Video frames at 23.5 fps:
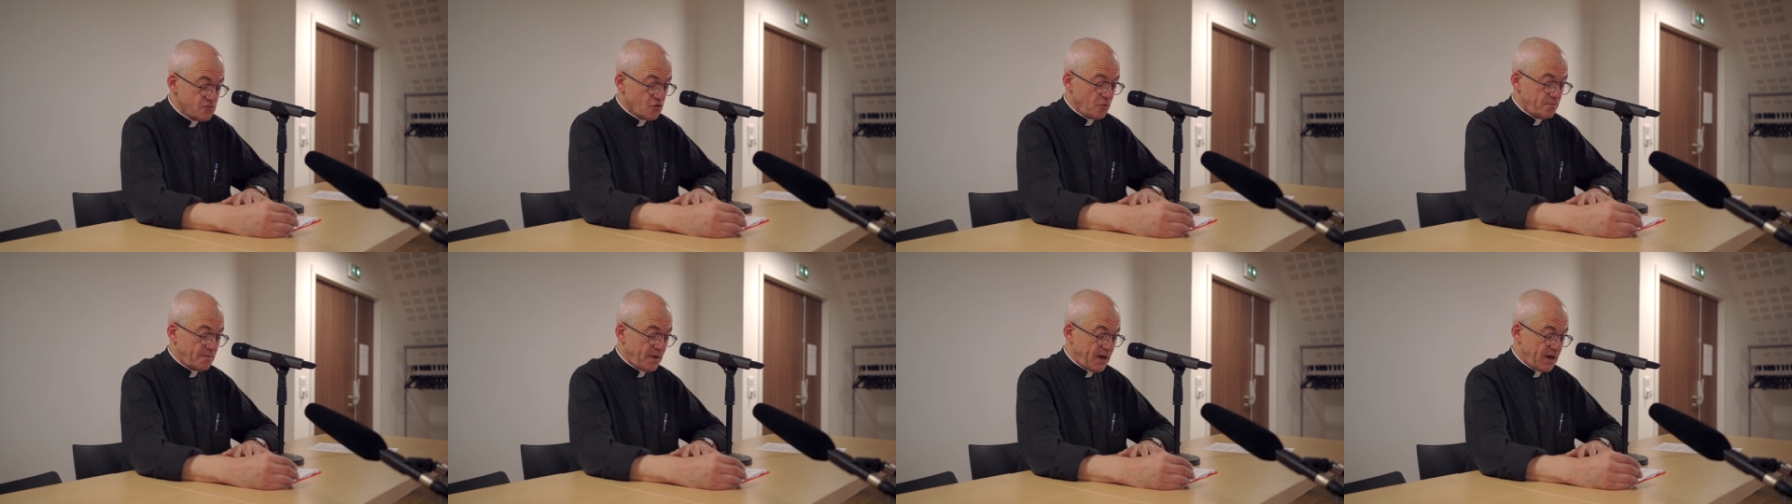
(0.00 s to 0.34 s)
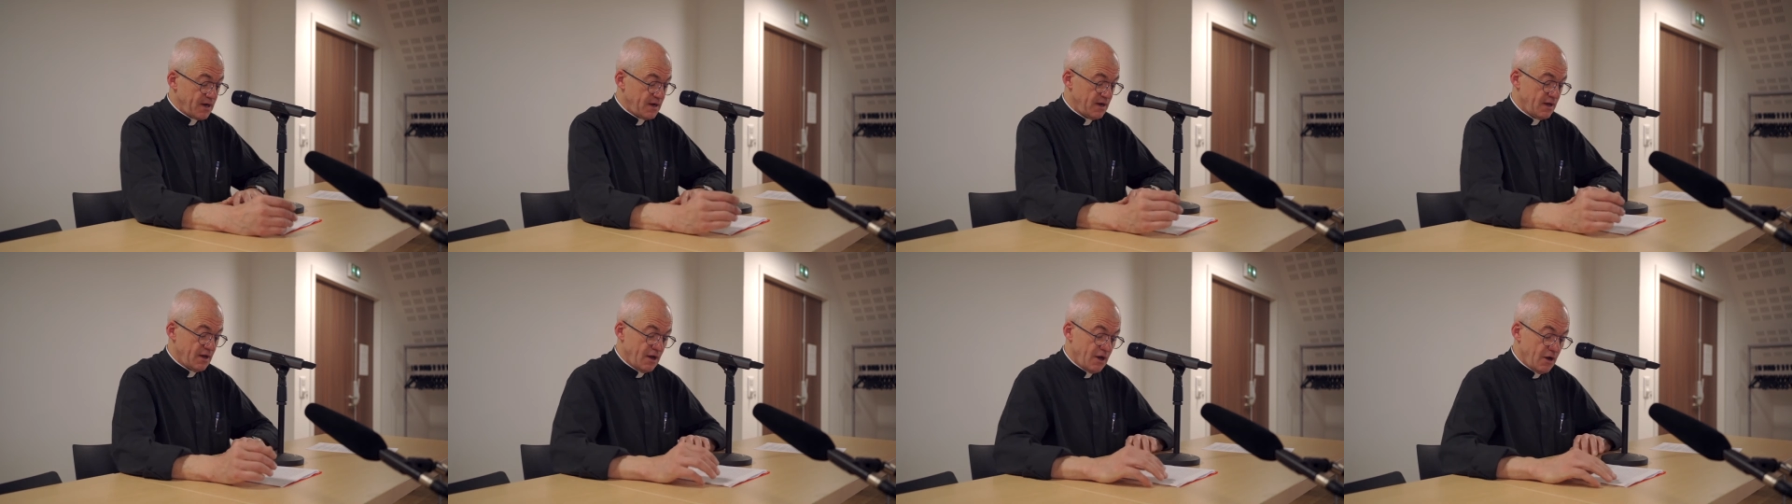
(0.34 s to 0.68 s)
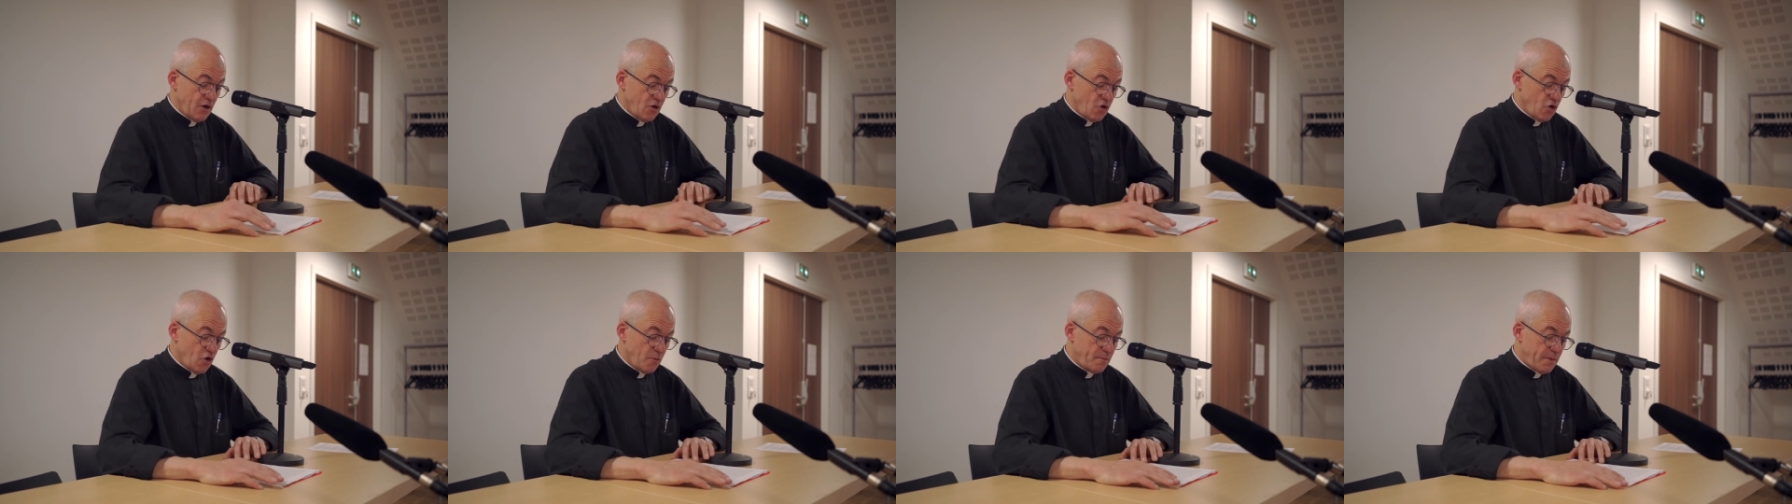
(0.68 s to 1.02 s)
dont parle
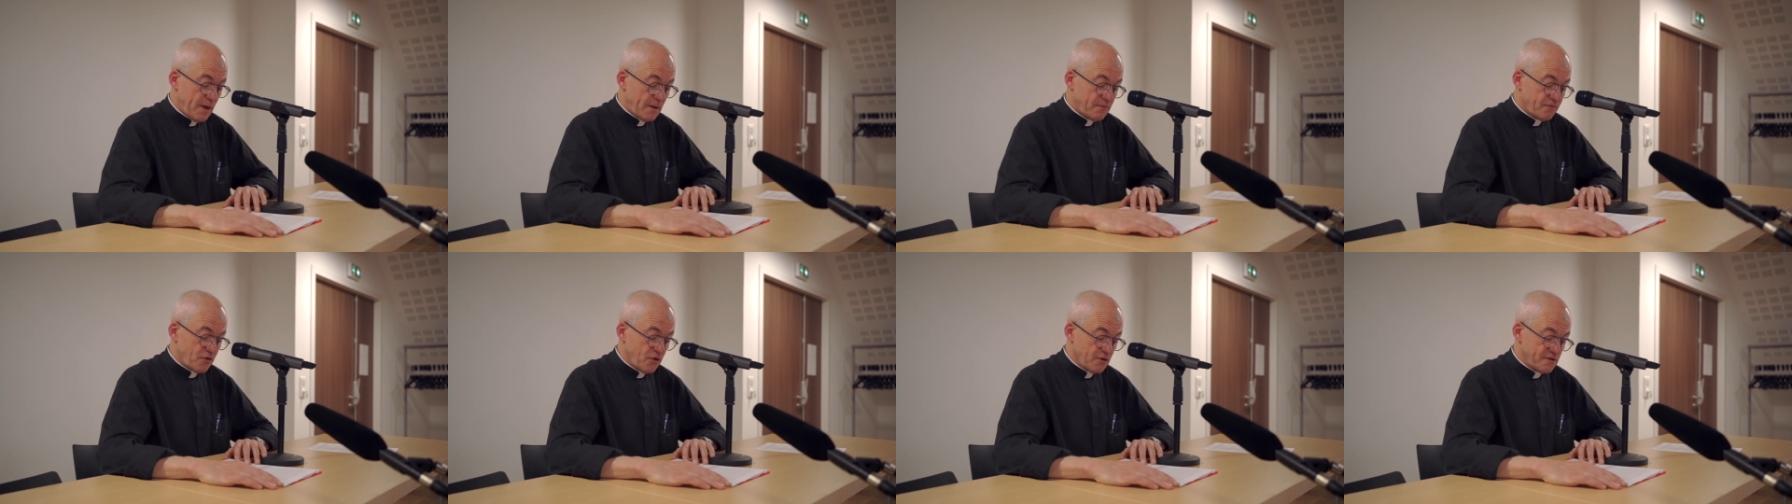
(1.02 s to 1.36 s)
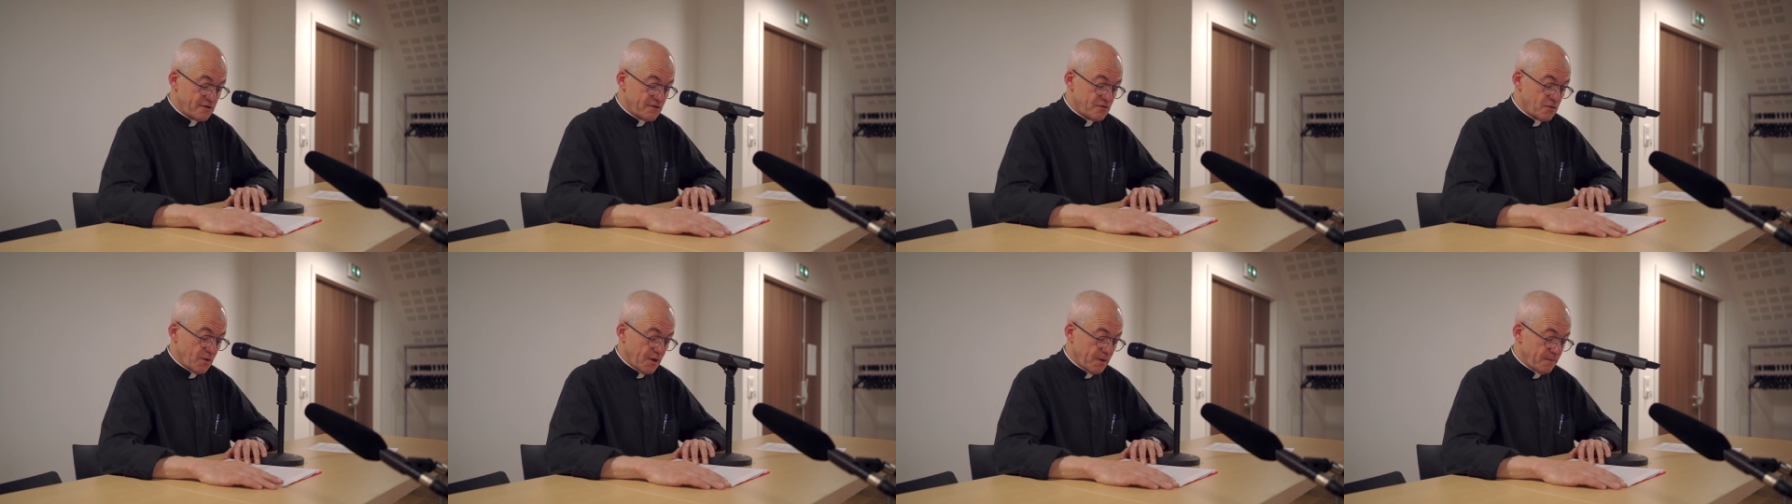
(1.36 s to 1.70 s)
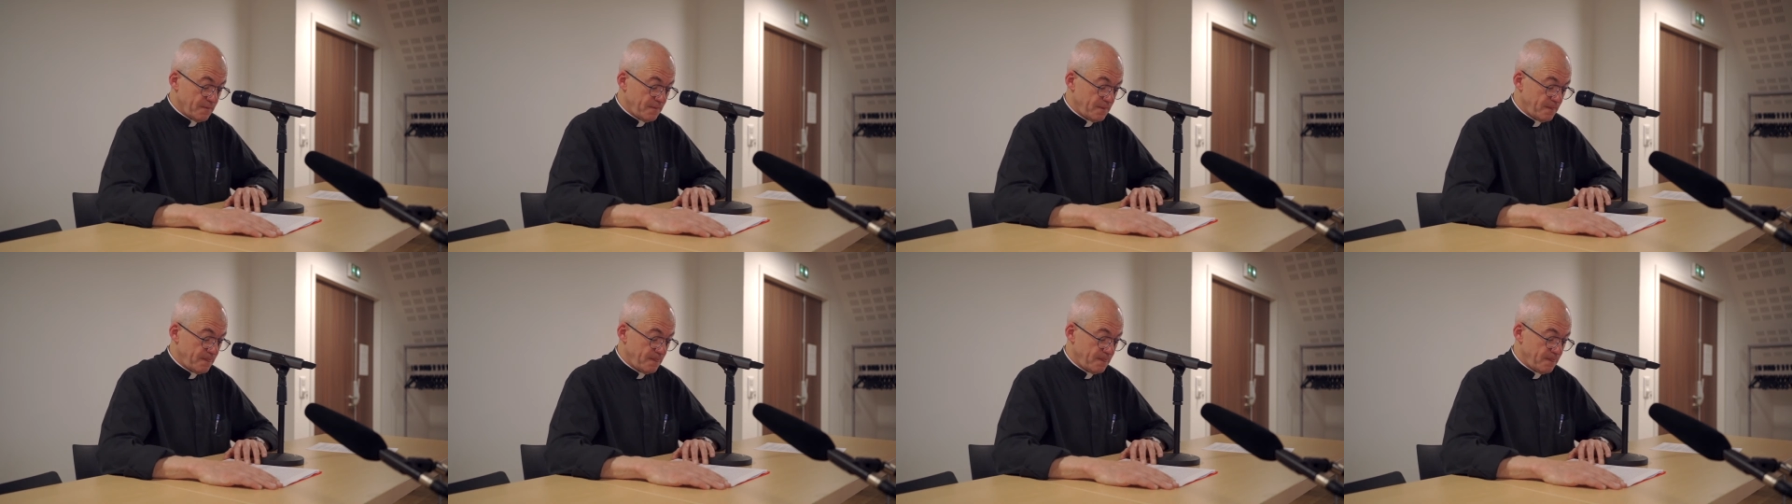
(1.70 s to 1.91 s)
le pape François.